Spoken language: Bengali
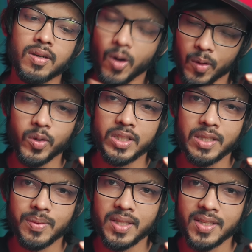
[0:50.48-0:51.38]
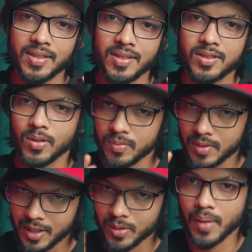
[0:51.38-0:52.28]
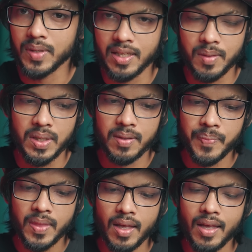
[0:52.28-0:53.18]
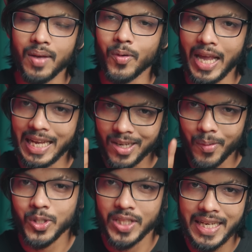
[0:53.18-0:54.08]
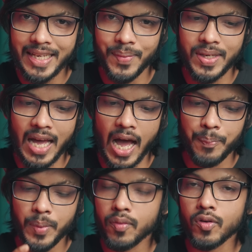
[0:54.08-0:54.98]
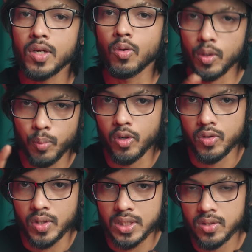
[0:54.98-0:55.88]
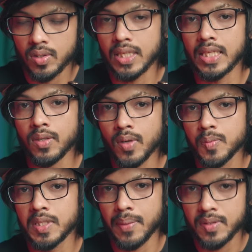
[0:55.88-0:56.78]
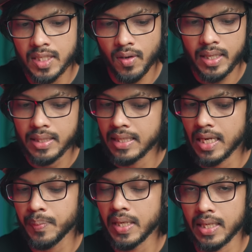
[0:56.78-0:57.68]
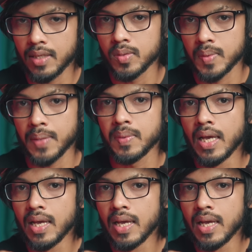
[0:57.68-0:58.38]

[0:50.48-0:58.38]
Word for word: গরম হয়ে যাবে সব একটু দামিটা কিনবেন এবং এটা অবশ্যই দেখে নেবেন আপনার ফোনে কোন পোর্ট রয়েছে যদি ইউএসবি টাইপ সি হয় দেন আপনি এখানে ইউএসবি টাইপ